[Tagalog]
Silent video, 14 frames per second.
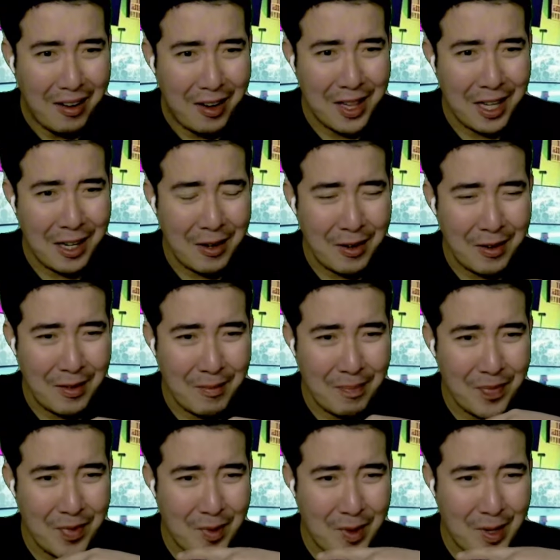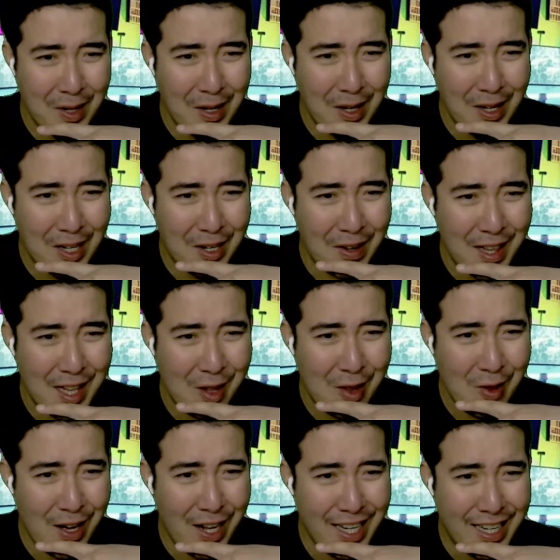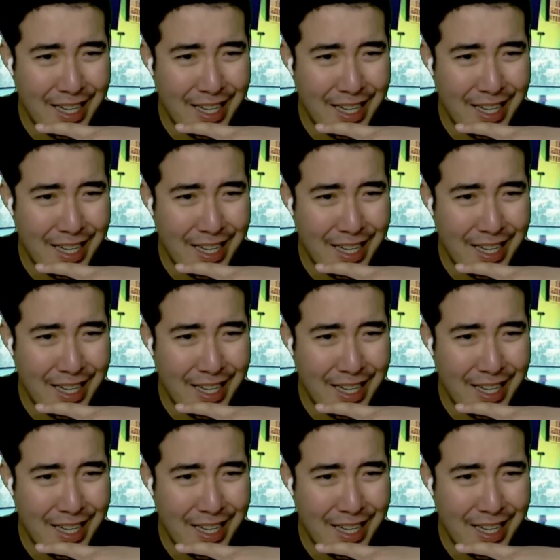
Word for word: ganda ng transition.